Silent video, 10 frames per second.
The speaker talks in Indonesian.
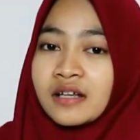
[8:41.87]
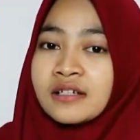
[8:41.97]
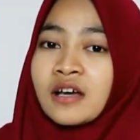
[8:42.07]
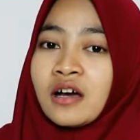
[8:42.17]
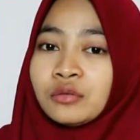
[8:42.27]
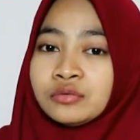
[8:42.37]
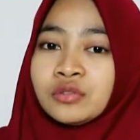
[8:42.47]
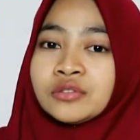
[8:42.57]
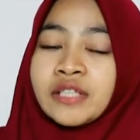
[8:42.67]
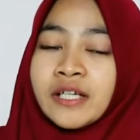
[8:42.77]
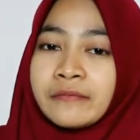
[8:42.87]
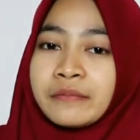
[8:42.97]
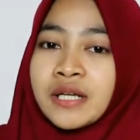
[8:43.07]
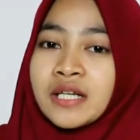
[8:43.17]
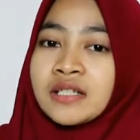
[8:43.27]
ada auto
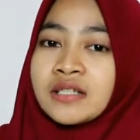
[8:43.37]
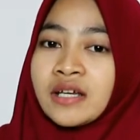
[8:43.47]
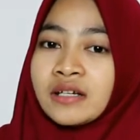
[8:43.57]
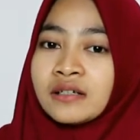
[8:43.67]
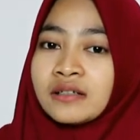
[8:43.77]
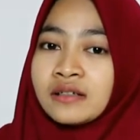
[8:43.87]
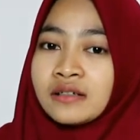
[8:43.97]
check, bene check,